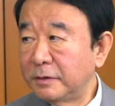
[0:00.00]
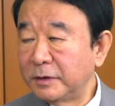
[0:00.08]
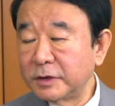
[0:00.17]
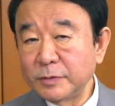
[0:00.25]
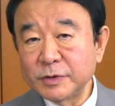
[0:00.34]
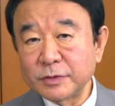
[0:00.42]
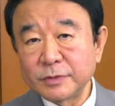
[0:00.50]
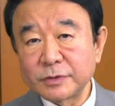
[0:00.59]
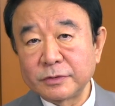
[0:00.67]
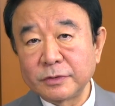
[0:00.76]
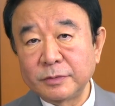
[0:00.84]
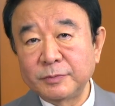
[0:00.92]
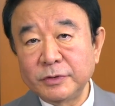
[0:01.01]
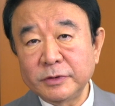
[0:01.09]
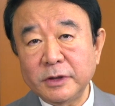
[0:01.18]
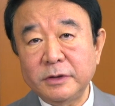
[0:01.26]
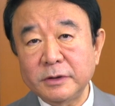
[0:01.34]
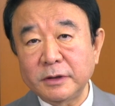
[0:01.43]
でそもそも文
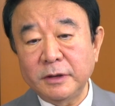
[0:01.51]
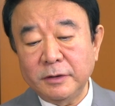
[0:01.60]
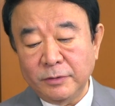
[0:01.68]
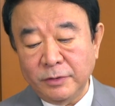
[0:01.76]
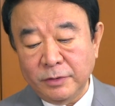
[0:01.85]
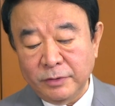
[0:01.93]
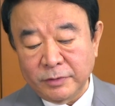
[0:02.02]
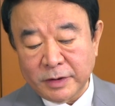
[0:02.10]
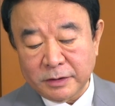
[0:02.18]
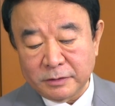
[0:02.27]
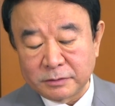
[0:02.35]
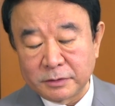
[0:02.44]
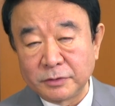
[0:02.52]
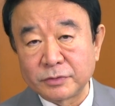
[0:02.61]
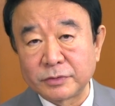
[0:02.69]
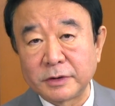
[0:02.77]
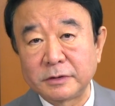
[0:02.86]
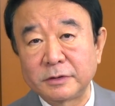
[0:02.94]
系理系を分けるってのはよ
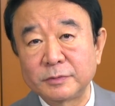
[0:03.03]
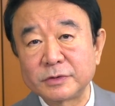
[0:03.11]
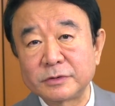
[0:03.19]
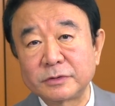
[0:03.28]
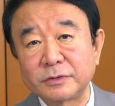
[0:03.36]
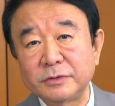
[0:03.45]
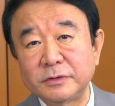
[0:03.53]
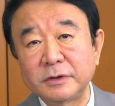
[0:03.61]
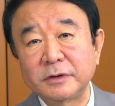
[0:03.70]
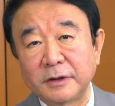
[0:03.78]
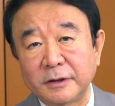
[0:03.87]
くないって僕ずっと言ってて、